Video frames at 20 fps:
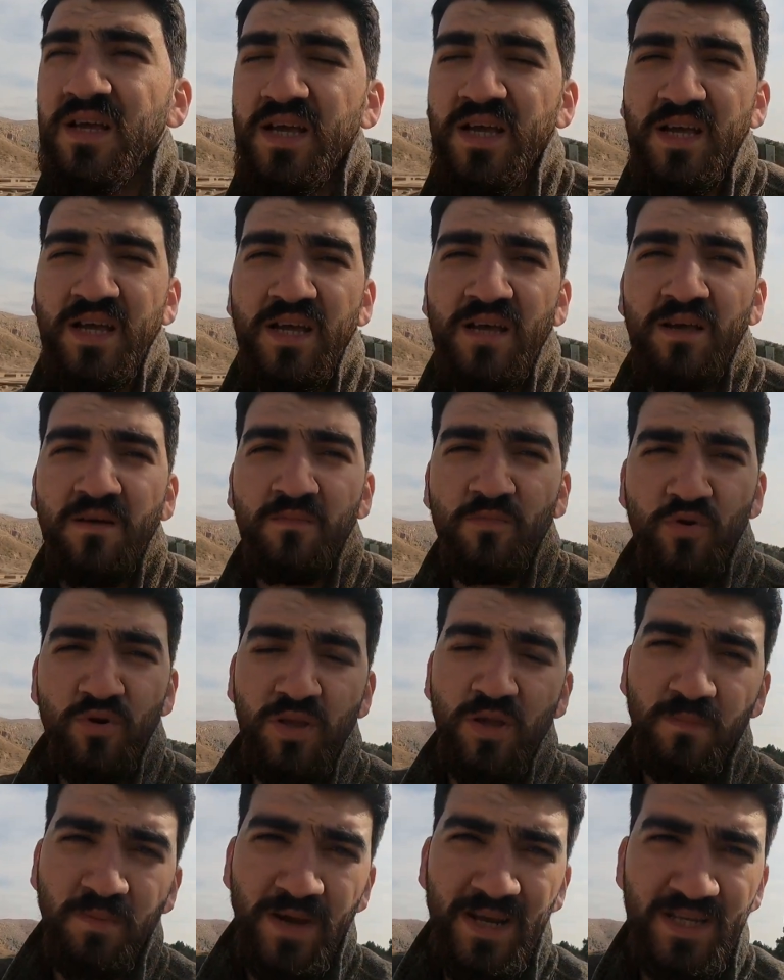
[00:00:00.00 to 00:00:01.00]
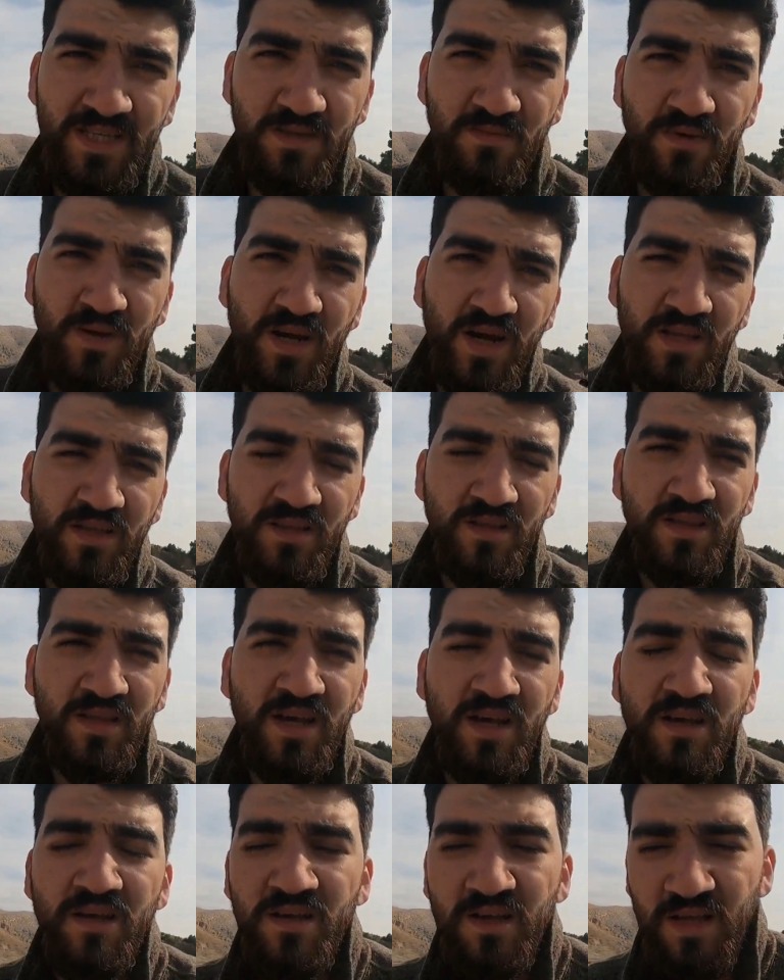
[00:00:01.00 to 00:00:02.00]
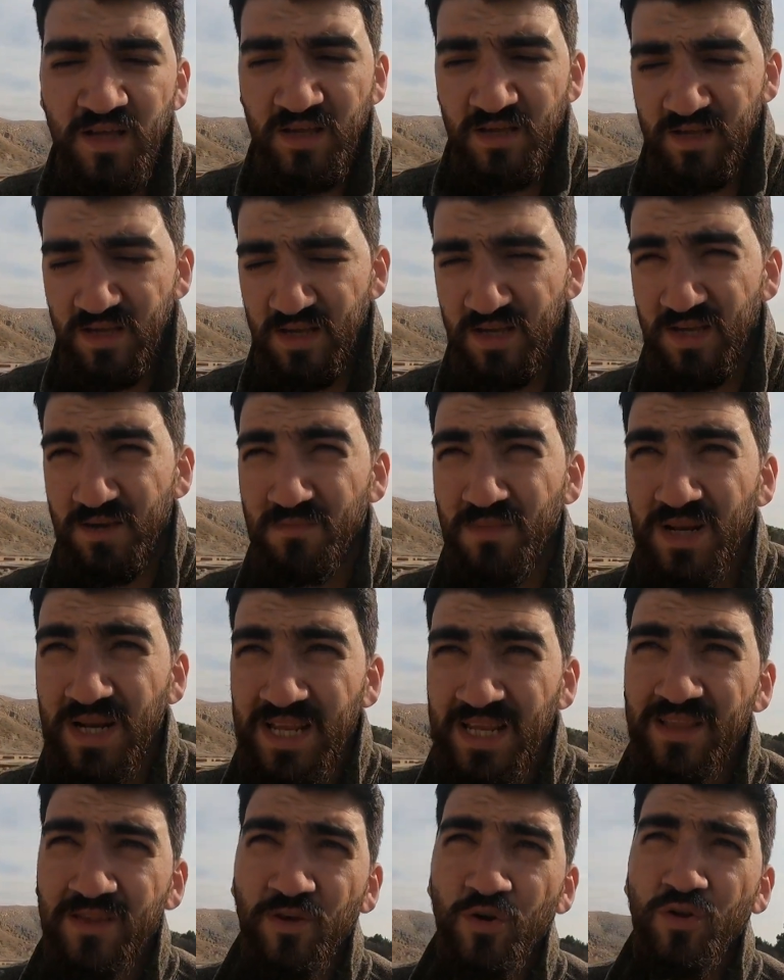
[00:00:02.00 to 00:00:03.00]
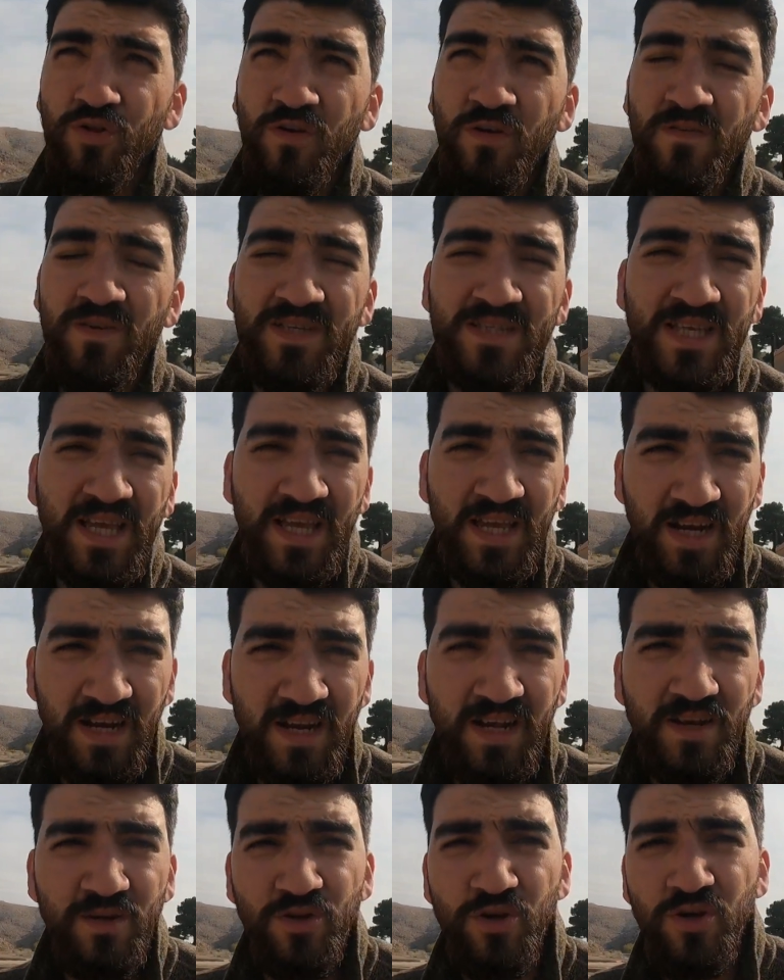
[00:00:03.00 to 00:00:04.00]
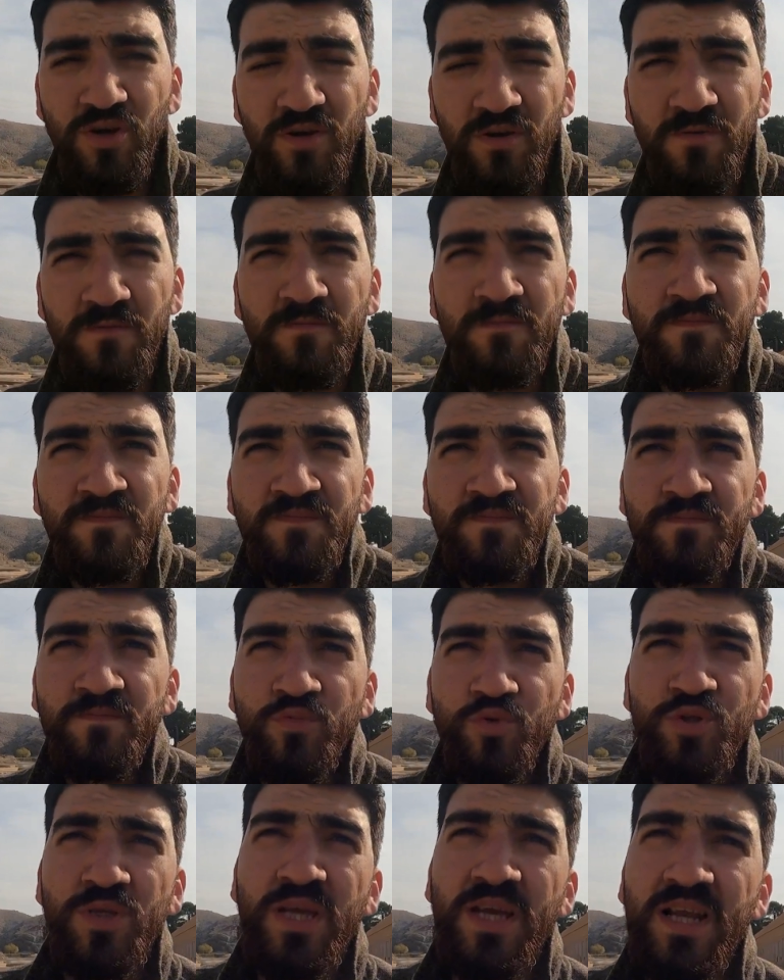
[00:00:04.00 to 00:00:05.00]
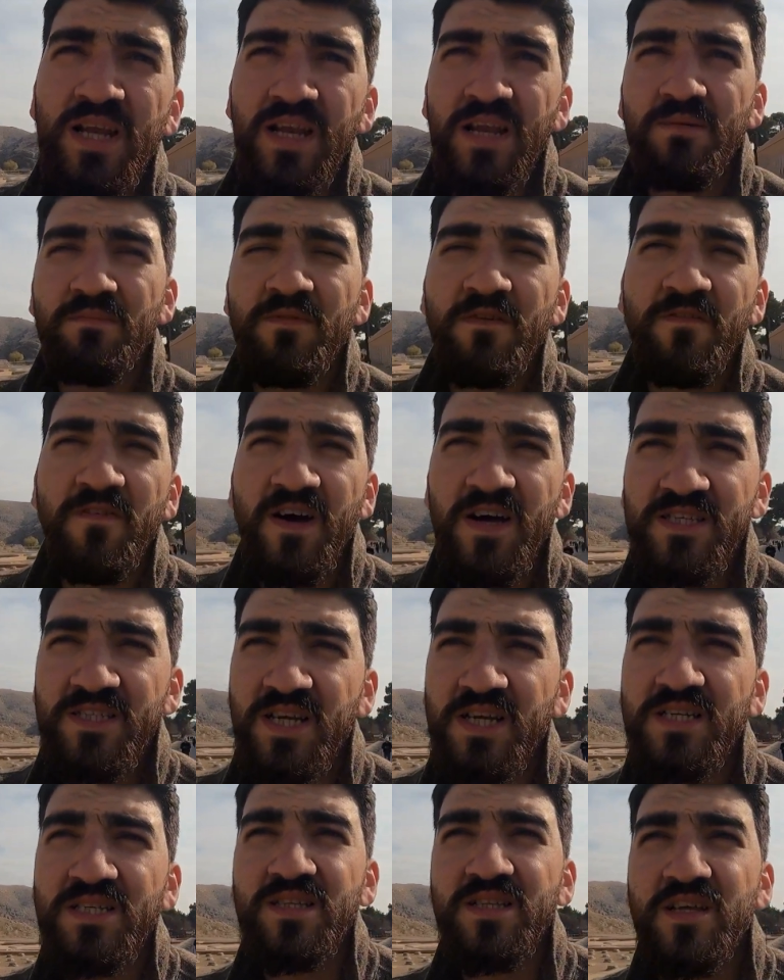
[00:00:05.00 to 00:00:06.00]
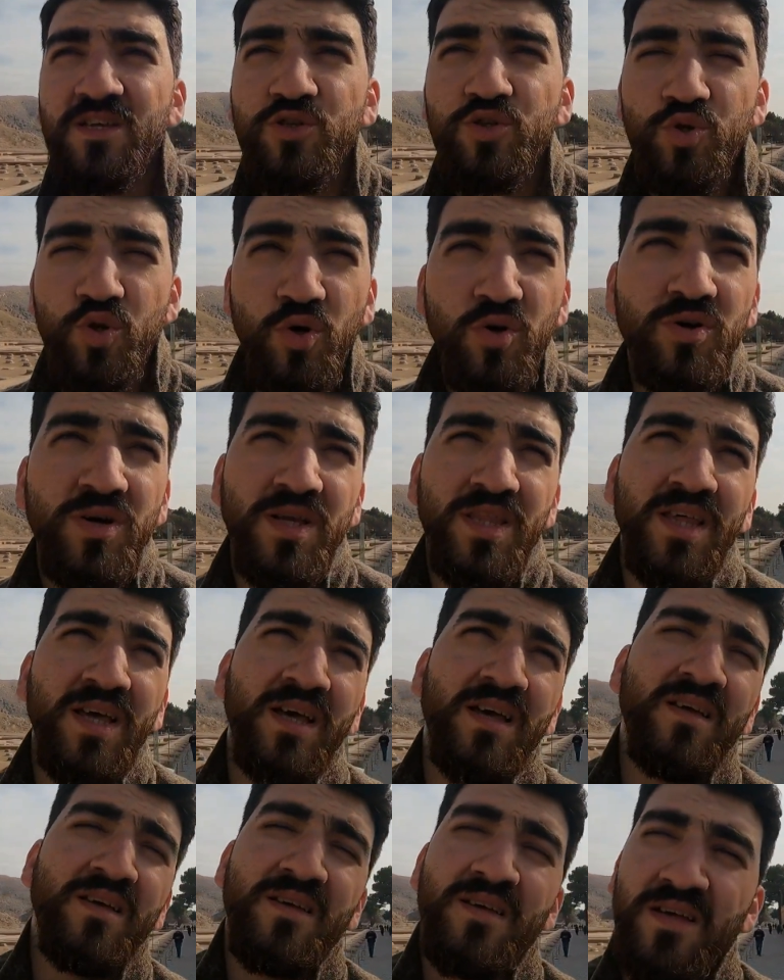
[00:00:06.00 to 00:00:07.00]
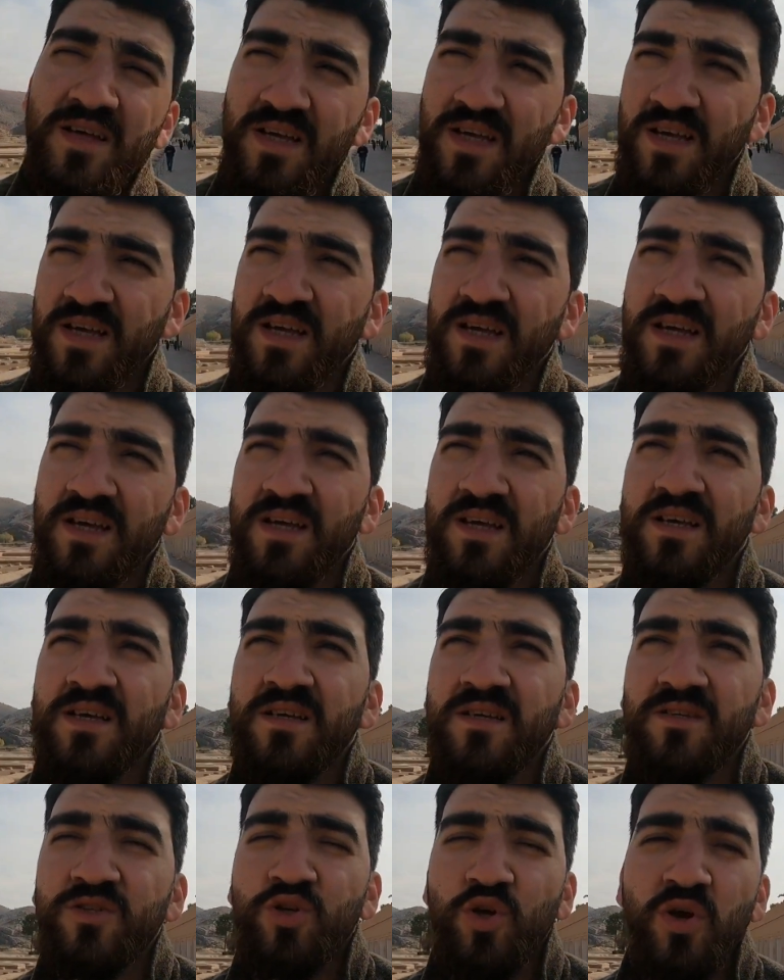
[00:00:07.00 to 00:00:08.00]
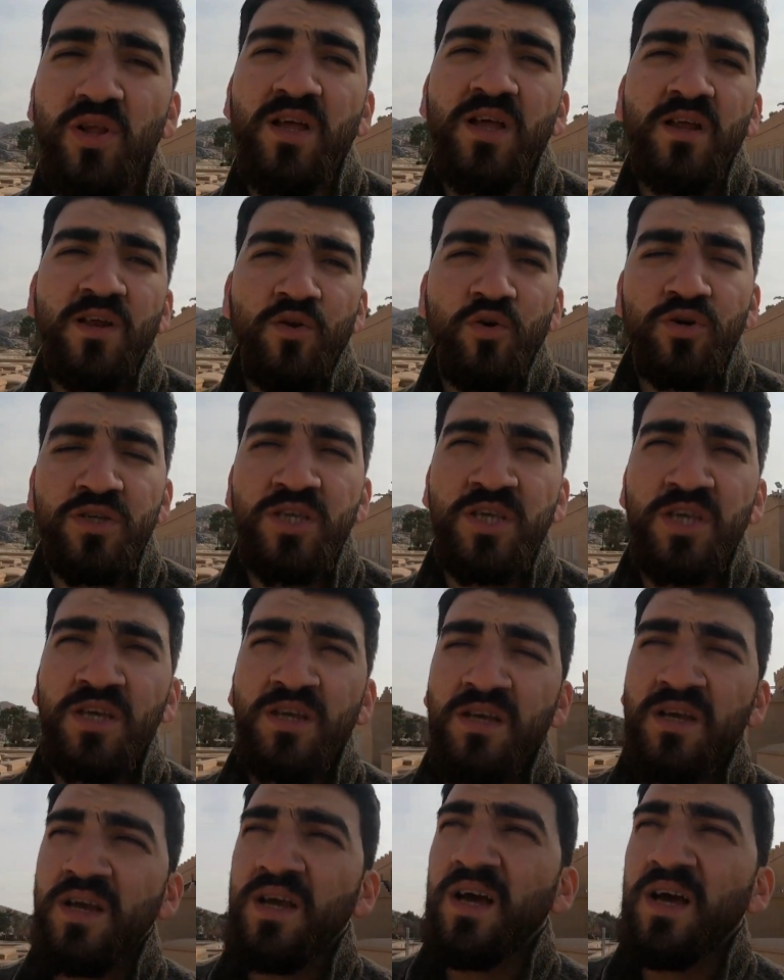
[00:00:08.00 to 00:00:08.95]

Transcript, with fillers: e, burada Persli bir kadınla e, birlikte oluyor ve zehirleniyor. Bu zehirlenme faciasından sonra da e, söylenen o ki